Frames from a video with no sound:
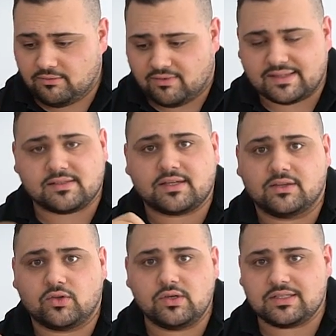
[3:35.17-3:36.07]
Wasser
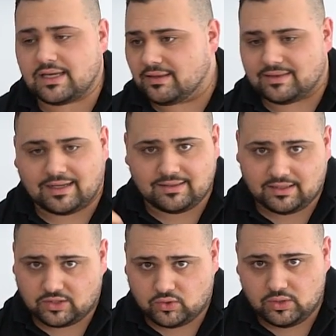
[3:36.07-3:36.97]
kann durch, kann dank der
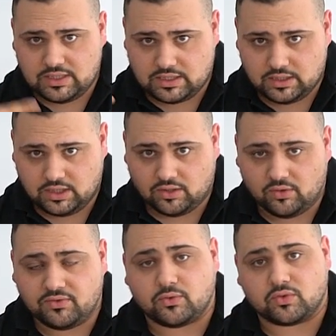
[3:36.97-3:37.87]
natürlichen
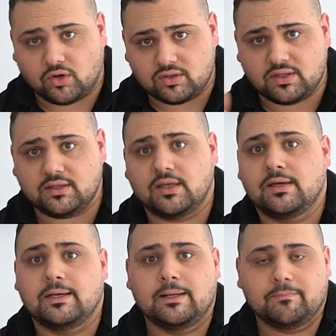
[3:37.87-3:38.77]
Hinterlüftung trocknen,
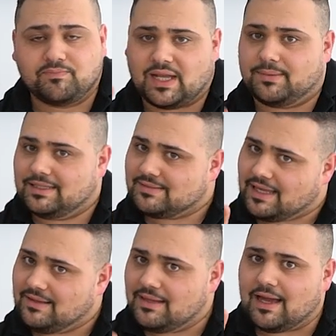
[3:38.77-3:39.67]
aber das
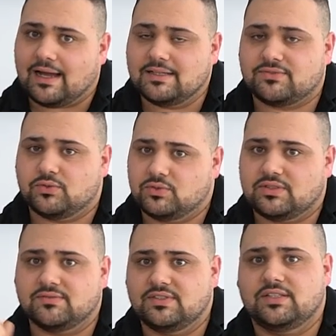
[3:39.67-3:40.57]
kennt ihr ja alles von
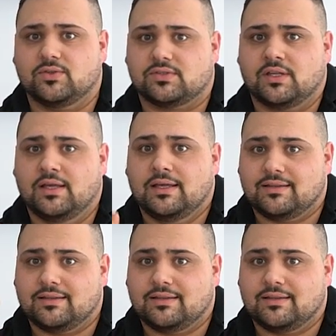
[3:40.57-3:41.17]
unseren Videos.